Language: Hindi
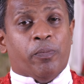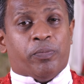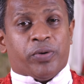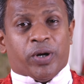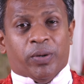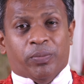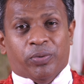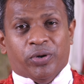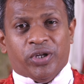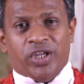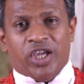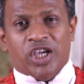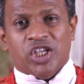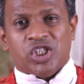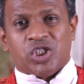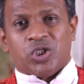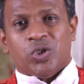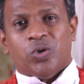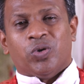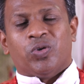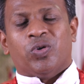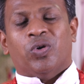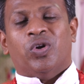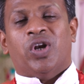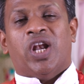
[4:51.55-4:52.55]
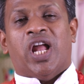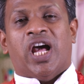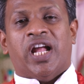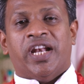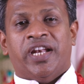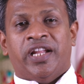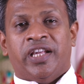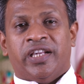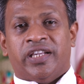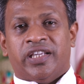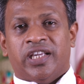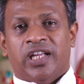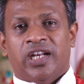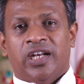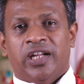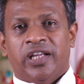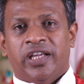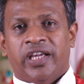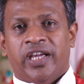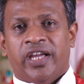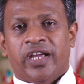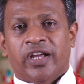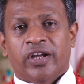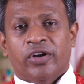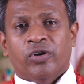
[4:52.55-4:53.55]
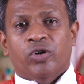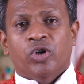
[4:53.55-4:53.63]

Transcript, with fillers: प्रभु यीशु को लाने के लिए